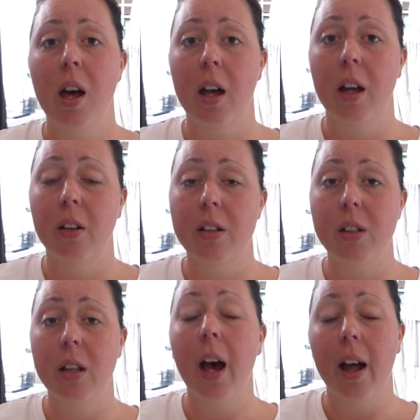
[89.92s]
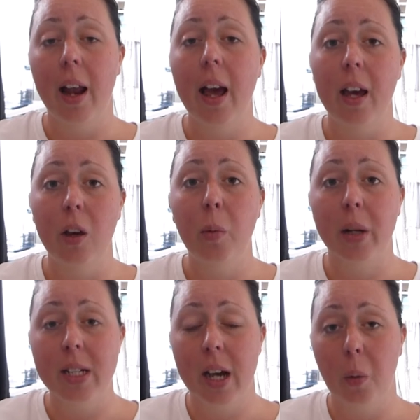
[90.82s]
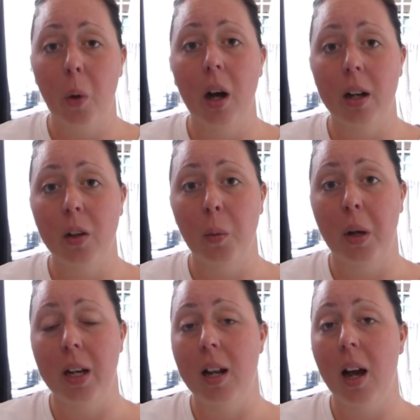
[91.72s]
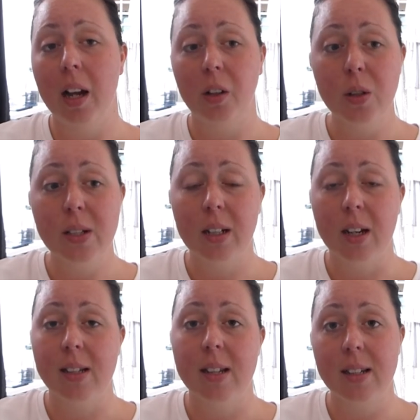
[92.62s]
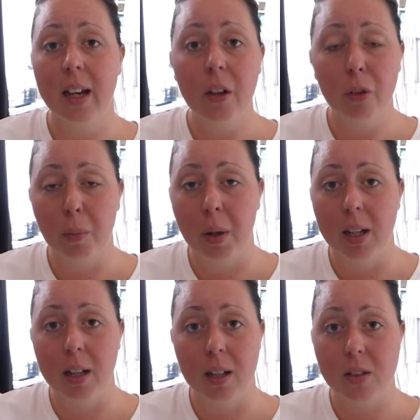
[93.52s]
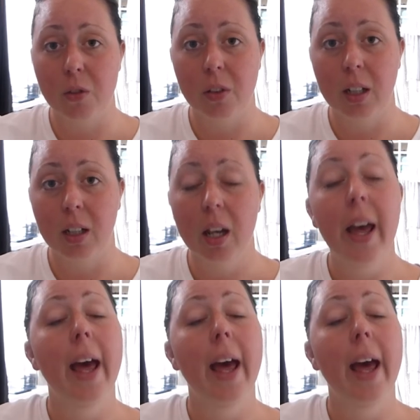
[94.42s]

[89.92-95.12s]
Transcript: äh, nach LA über Taiwan und Manila halt günstiger ist, als direkt von Manila zu fliegen.